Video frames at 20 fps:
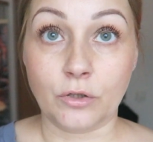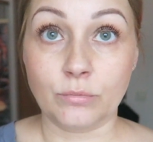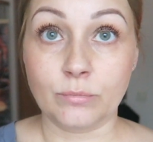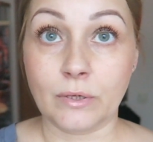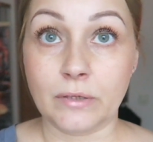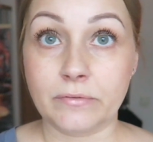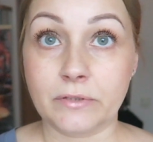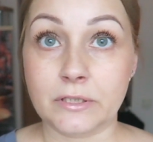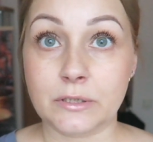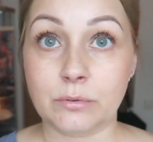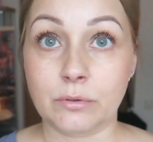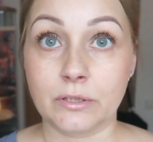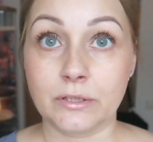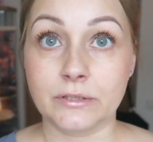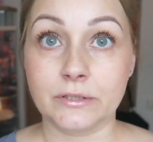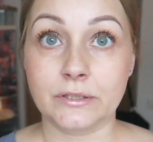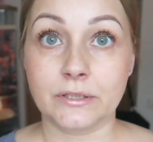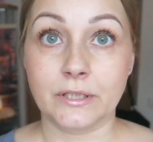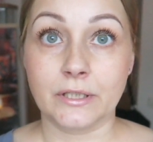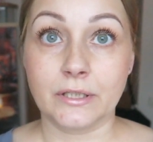odmawia,
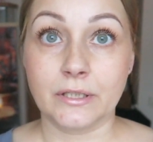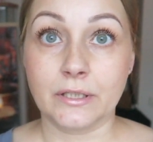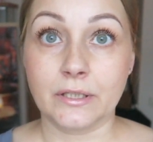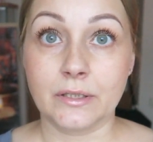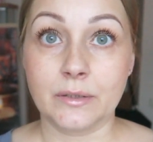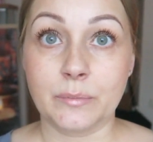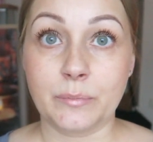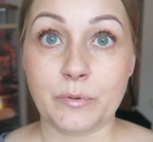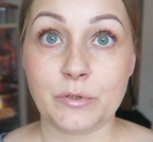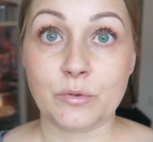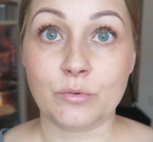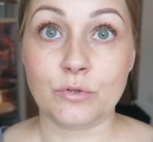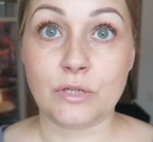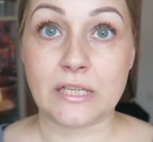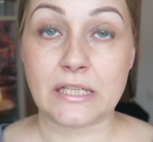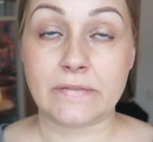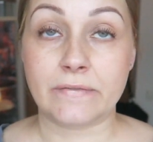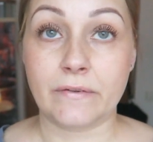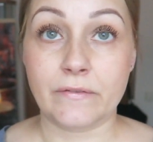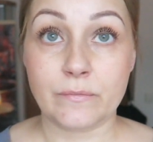słuchajcie,
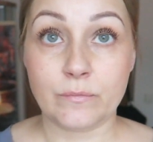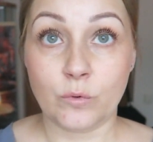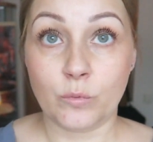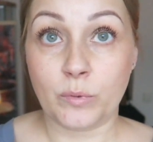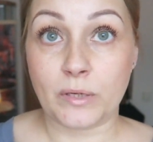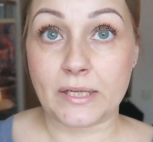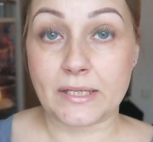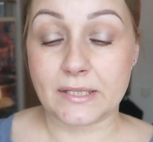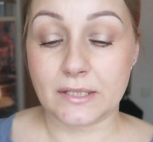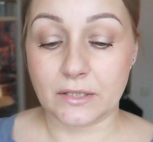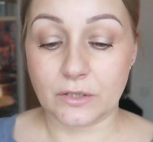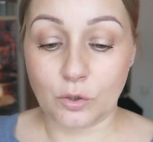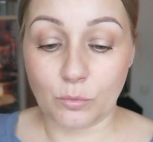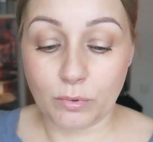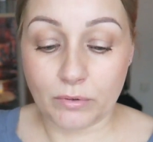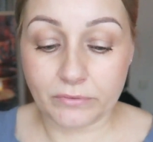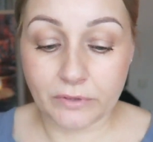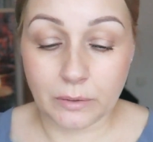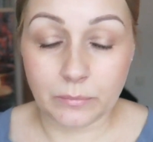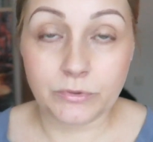posłuszeństwa i współpracy i
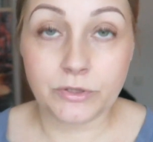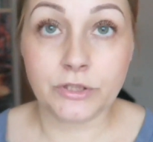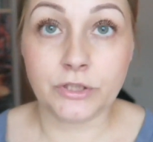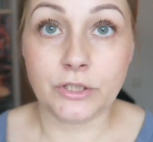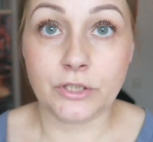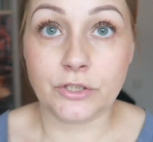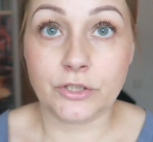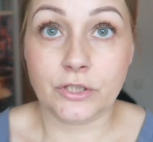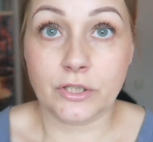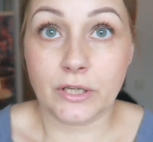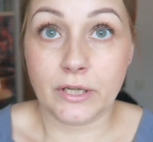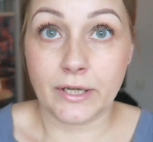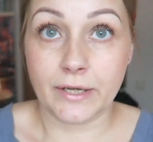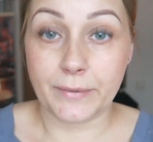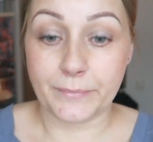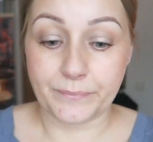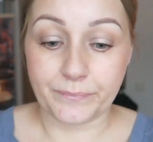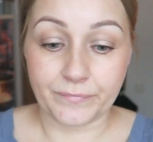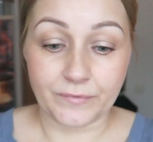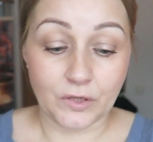obawiam się, że
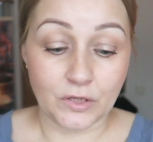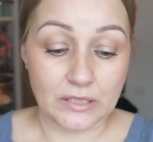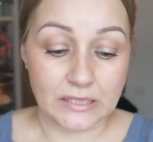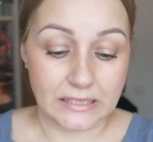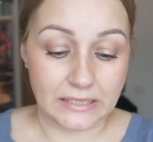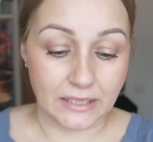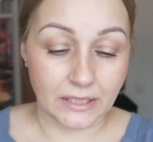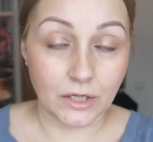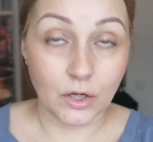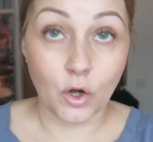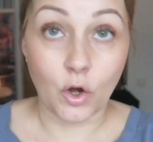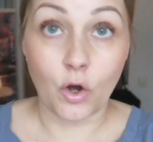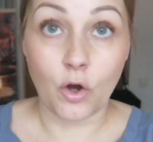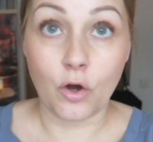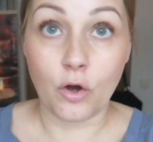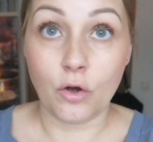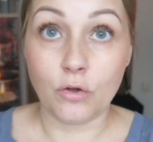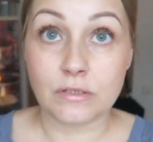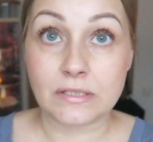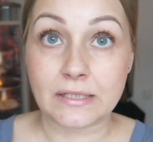mm, to jest
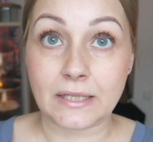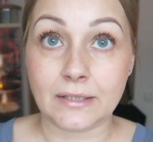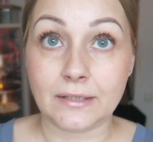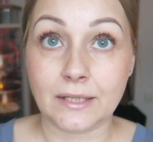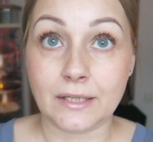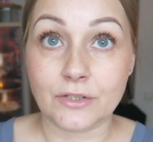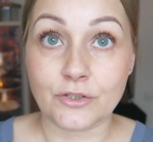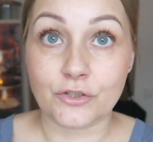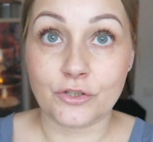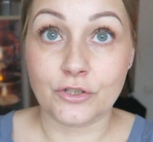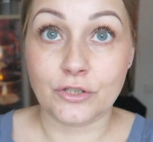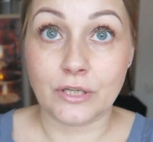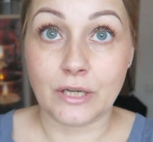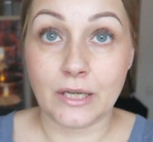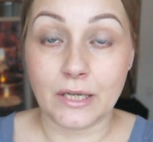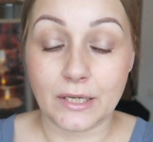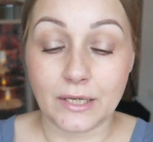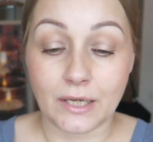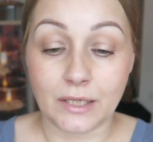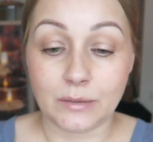jego
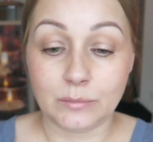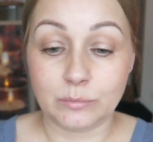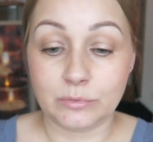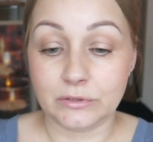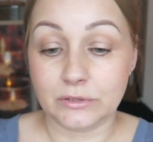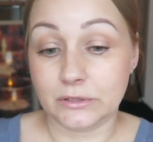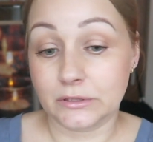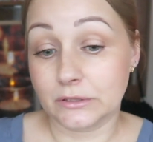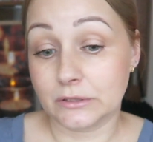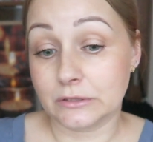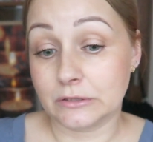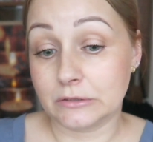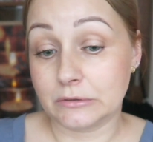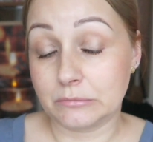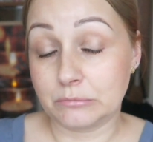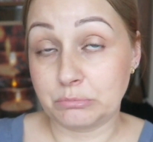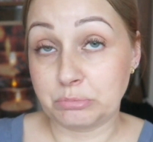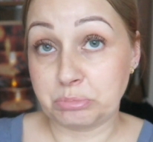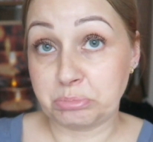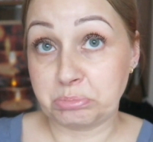ostateczne jakby
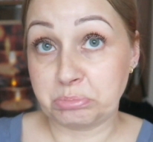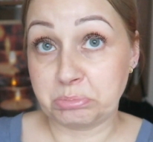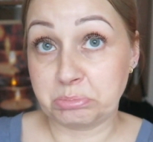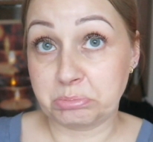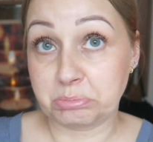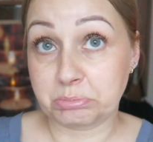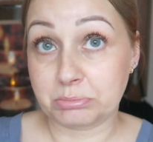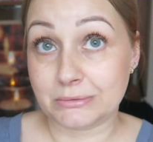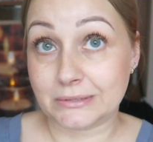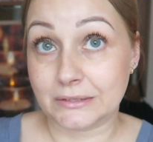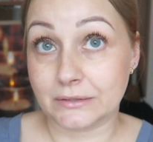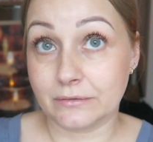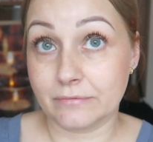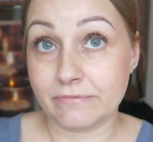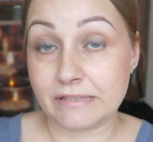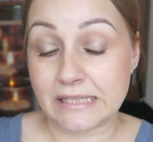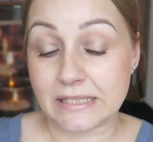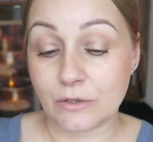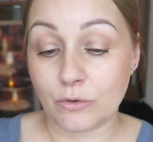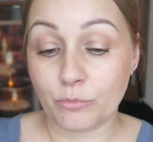
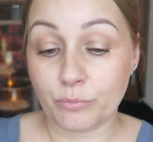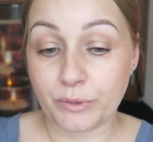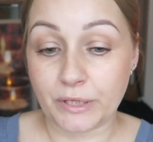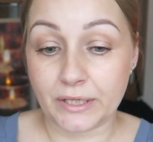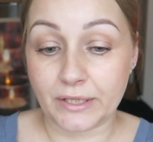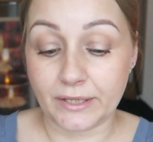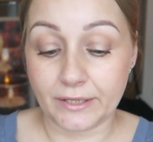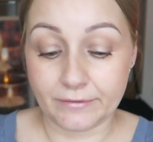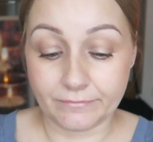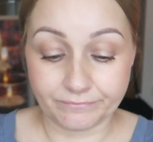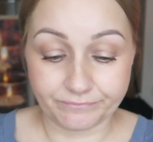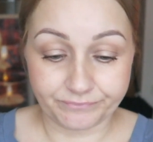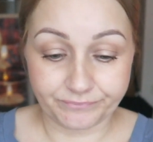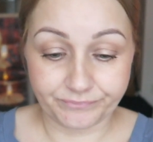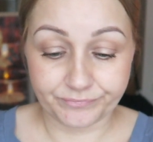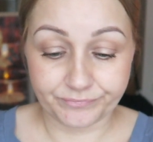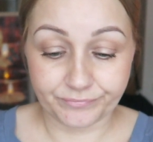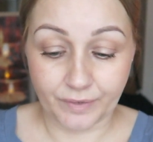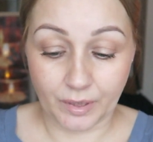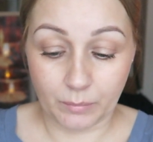wystąpienie,
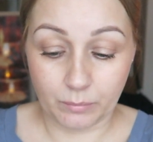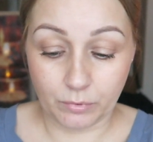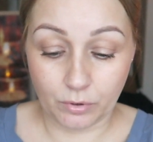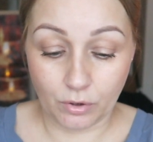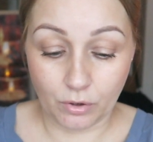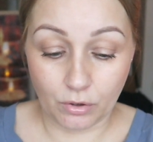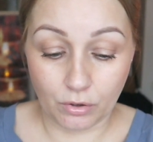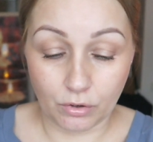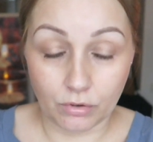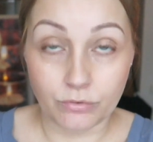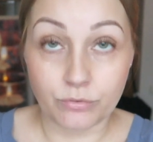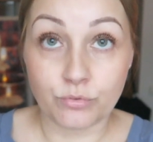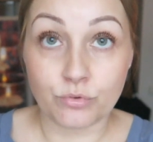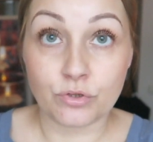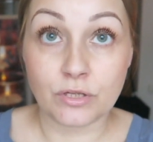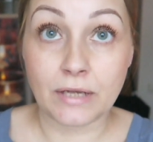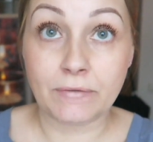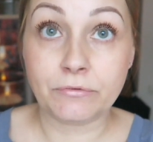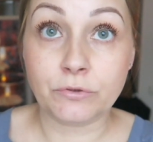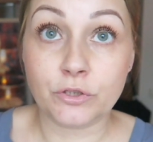bo
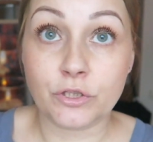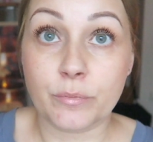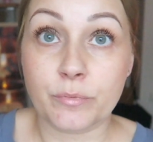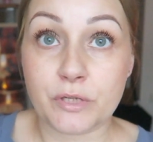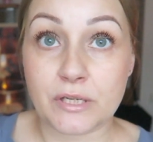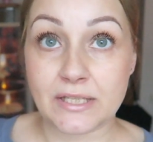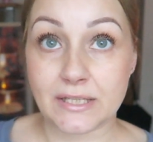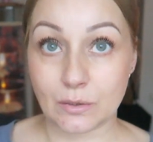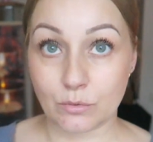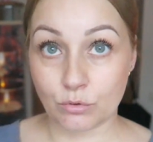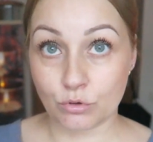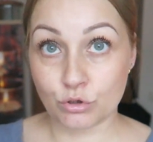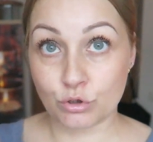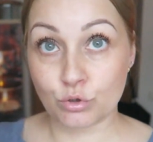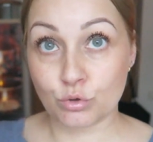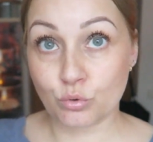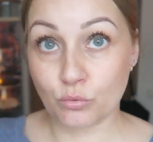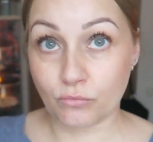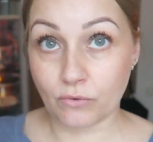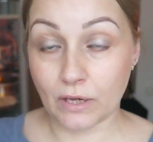już dawno się przestał
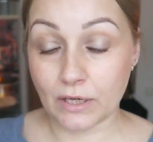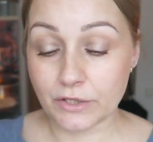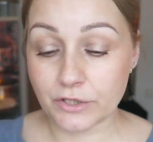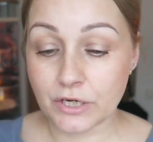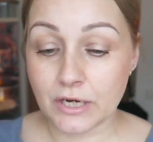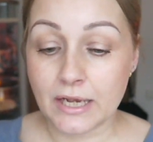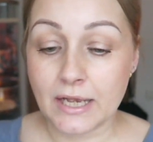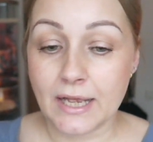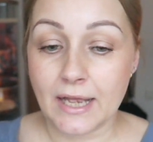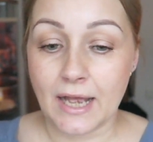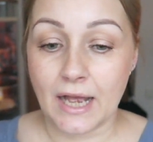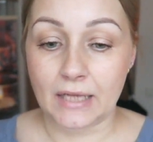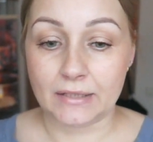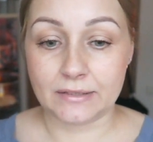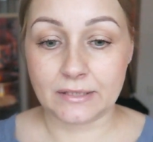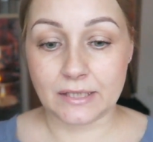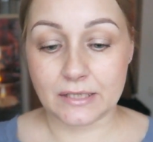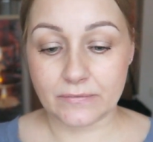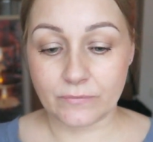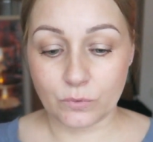rozsuwać, a
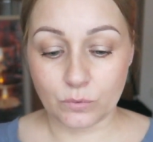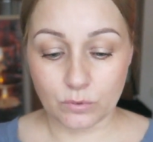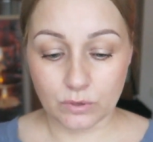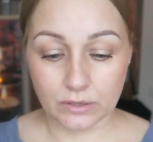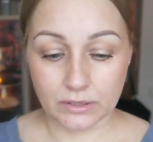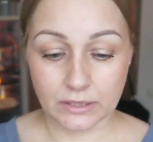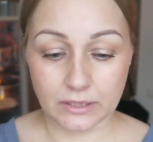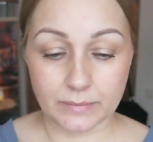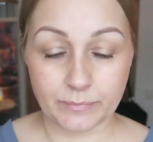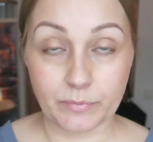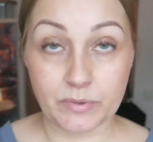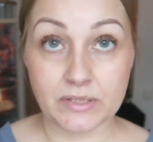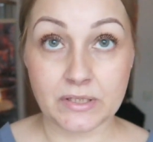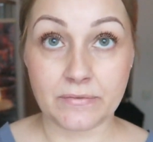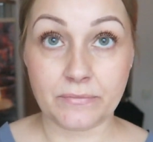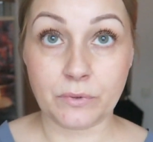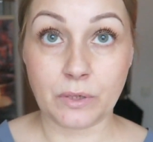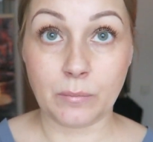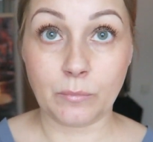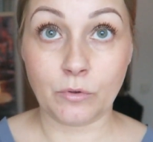teraz w ogóle tak
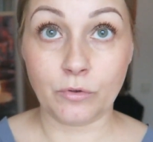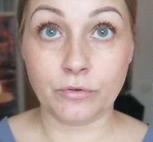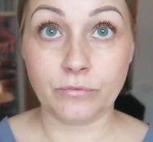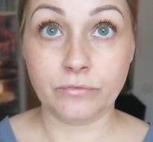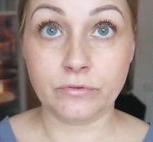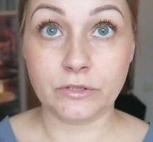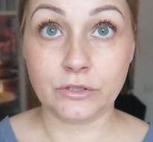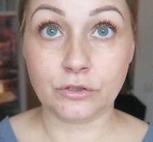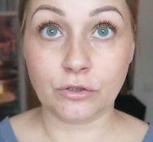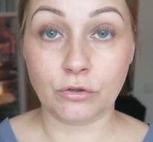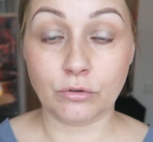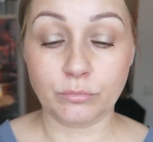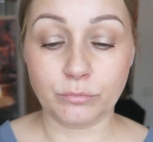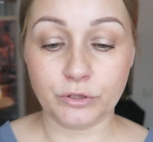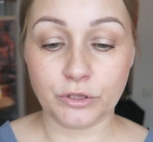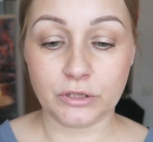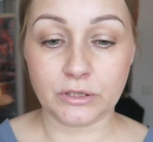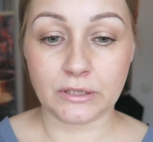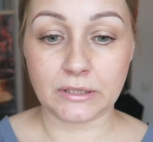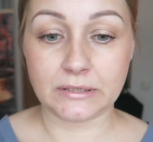postawiłam go i widzę, że on
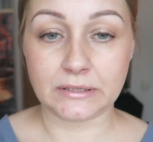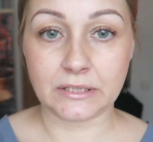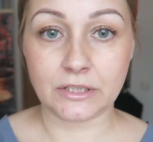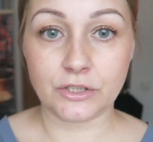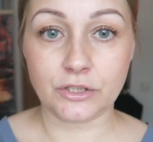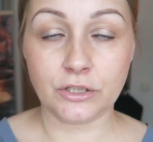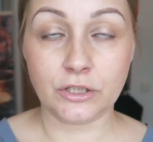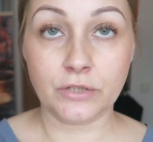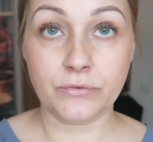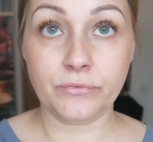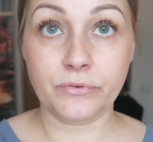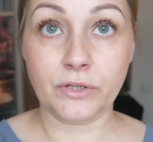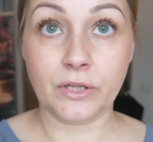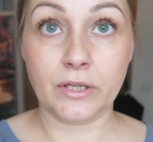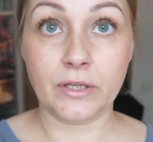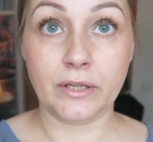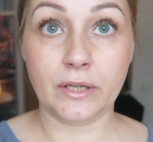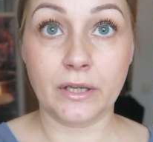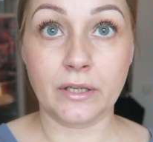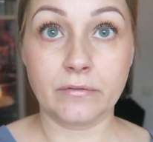mi się tak strasznie
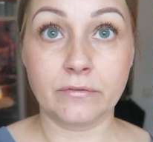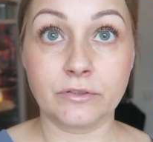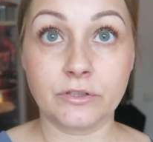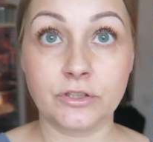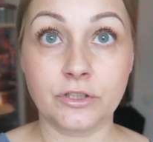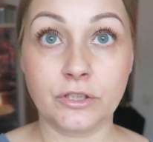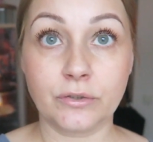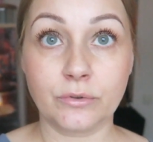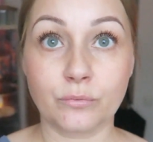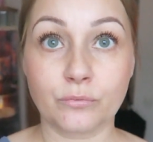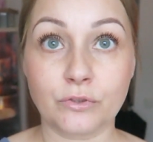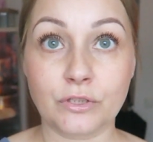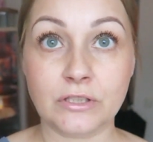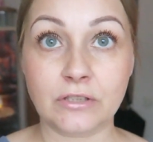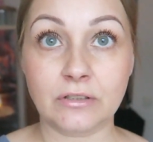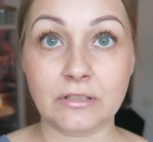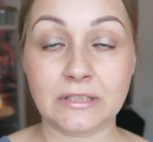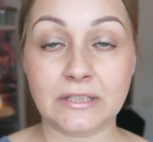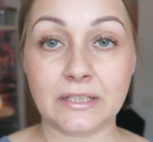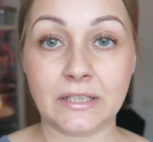chwieje i widzicie, tu
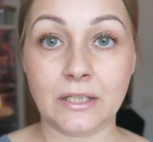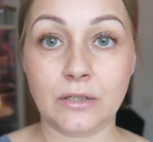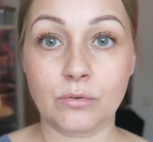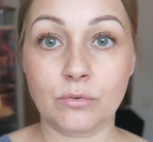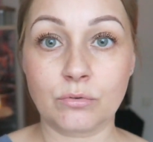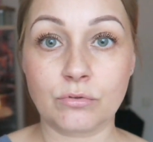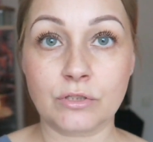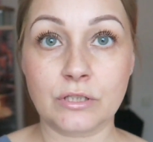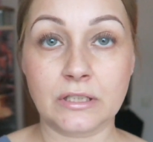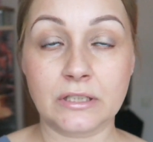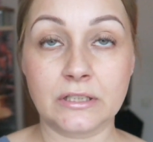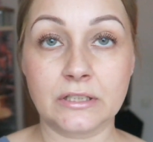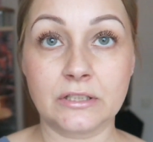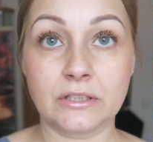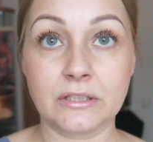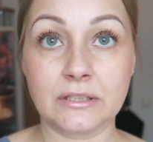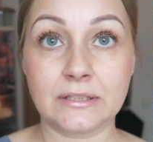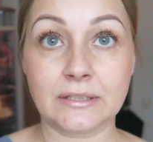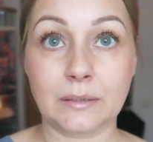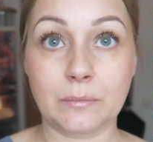wszystko jest takie kurcze jakieś
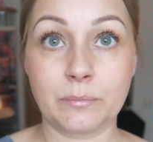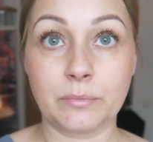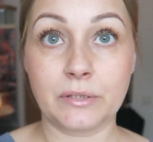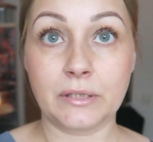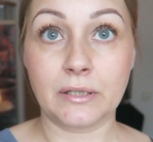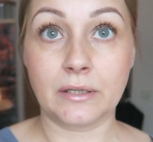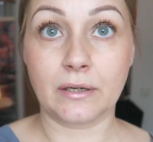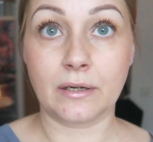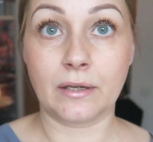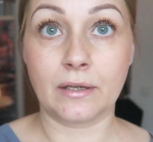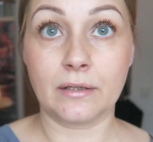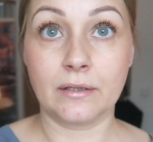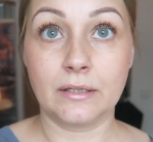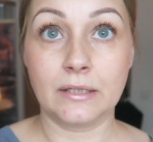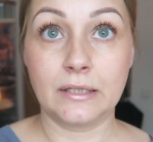niestabilne.